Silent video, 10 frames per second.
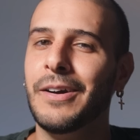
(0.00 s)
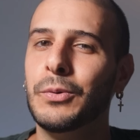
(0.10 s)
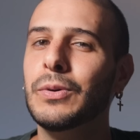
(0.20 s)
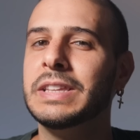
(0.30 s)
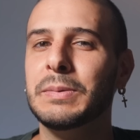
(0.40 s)

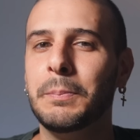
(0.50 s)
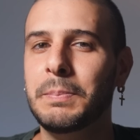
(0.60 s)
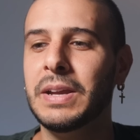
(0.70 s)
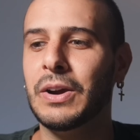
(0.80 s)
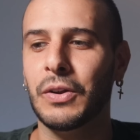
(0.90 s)
Un ultimo
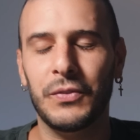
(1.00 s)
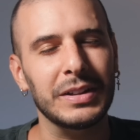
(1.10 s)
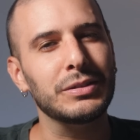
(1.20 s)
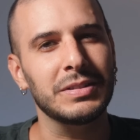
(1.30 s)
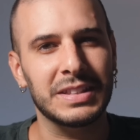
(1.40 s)
piccolo
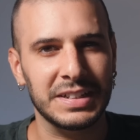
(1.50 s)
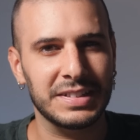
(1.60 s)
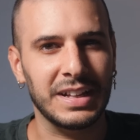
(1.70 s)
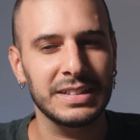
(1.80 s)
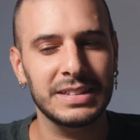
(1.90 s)
fatto
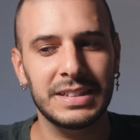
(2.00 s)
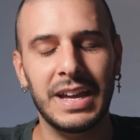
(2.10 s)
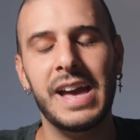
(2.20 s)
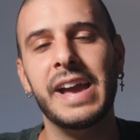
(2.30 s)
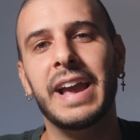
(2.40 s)

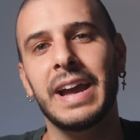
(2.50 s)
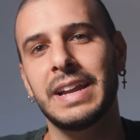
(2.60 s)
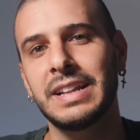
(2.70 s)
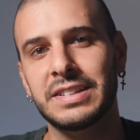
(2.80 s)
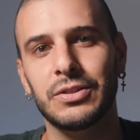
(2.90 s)
interessante è che
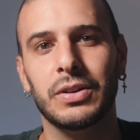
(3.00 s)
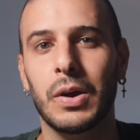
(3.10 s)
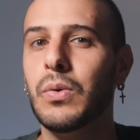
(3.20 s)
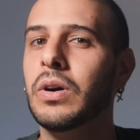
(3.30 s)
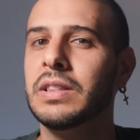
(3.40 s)
il SOC
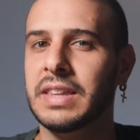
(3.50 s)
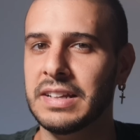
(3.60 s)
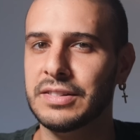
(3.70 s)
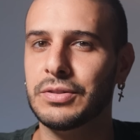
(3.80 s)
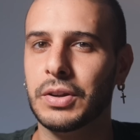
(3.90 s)
Google
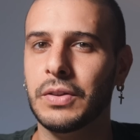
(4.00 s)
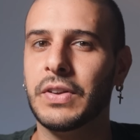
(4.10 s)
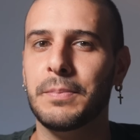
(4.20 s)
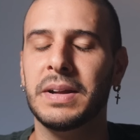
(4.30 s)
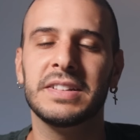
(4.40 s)
Tensor
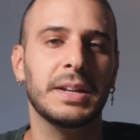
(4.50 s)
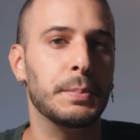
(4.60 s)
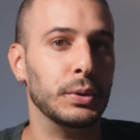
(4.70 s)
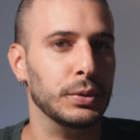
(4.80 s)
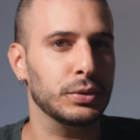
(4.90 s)
dovrebbe essere
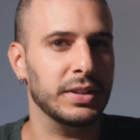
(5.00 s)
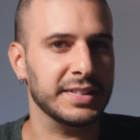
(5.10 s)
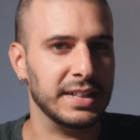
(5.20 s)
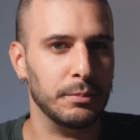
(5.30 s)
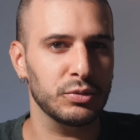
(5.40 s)
prodotto da
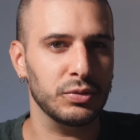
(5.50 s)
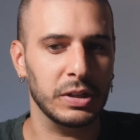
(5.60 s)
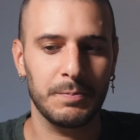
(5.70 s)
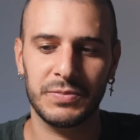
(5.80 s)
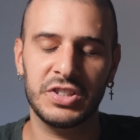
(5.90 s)
Samsung.